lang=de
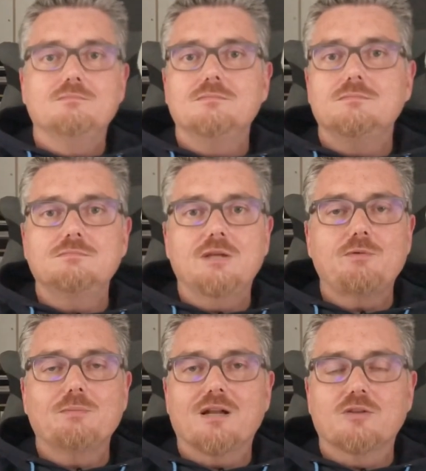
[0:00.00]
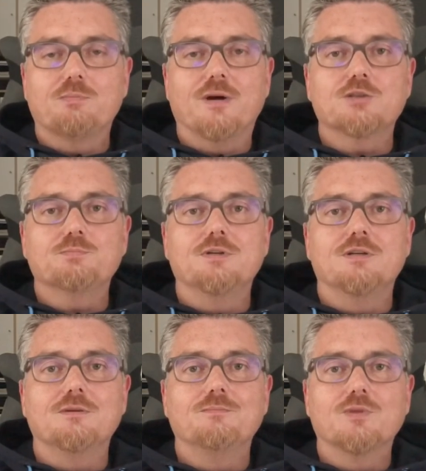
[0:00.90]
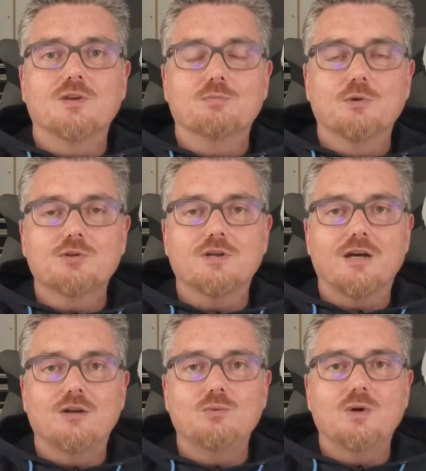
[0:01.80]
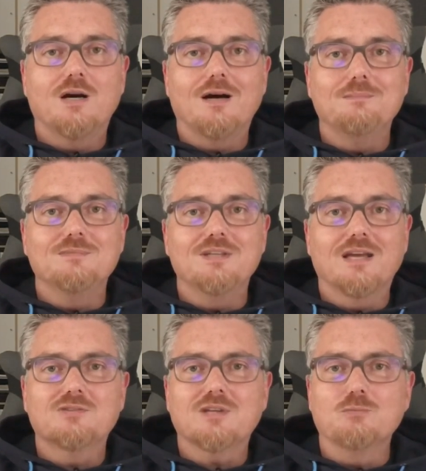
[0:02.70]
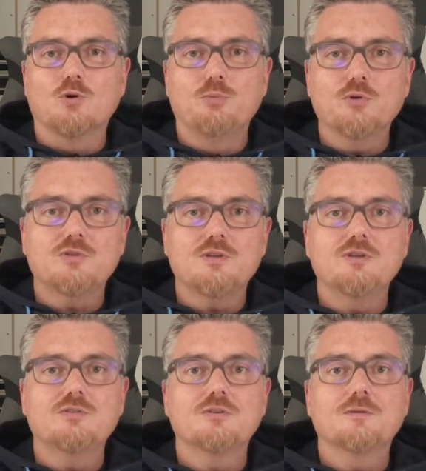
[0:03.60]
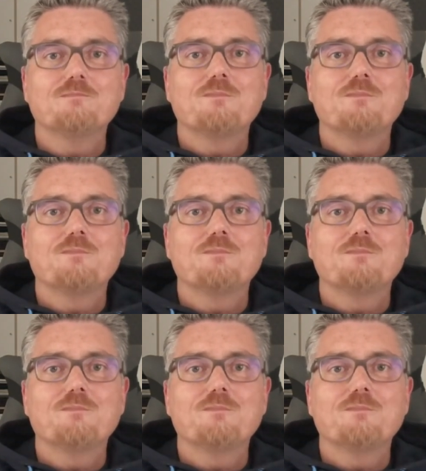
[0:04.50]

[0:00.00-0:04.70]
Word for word: Nehmen wir mal als Beispiel, ich möchte eine Uhr haben, die extrem robust ist,